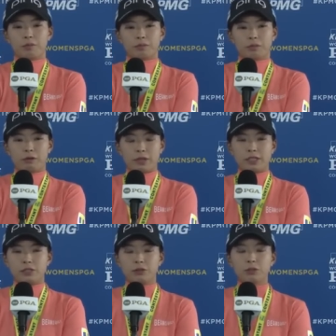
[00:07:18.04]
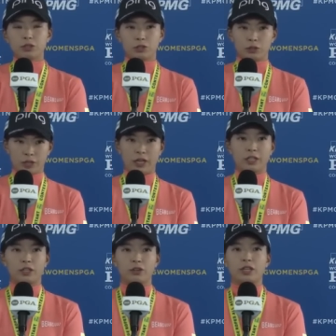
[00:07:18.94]
まあ、ウェッジを持つよう
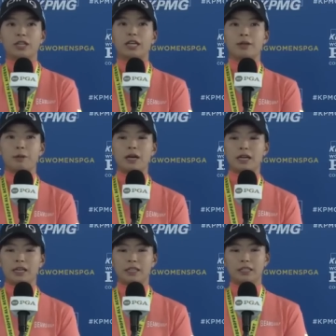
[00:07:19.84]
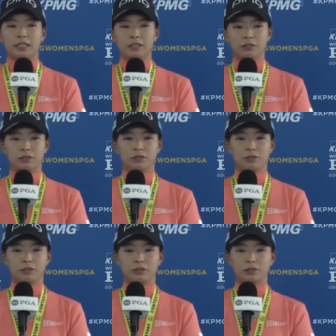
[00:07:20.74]
な距離になれば、あ
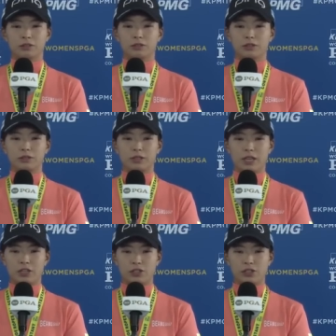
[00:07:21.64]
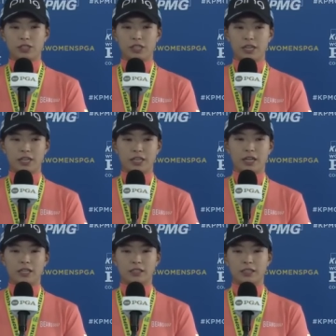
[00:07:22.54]
のー練習してき
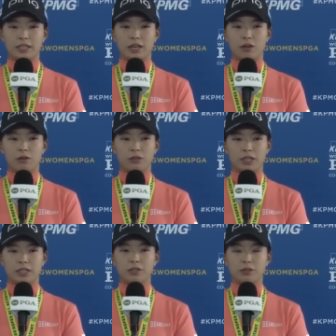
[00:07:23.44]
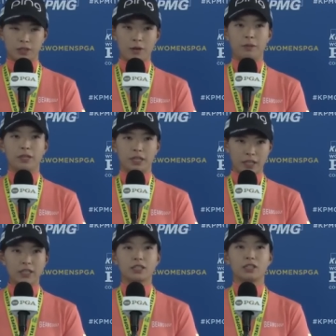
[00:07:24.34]
た成果を出せるように頑張りた
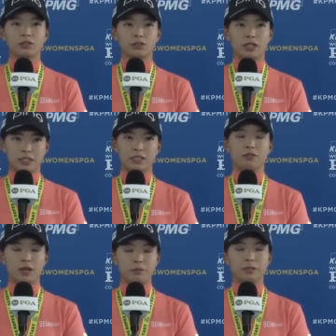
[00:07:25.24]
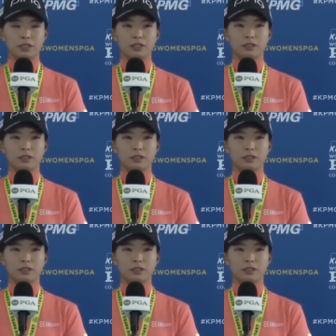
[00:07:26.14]
いなっていう感じではあります。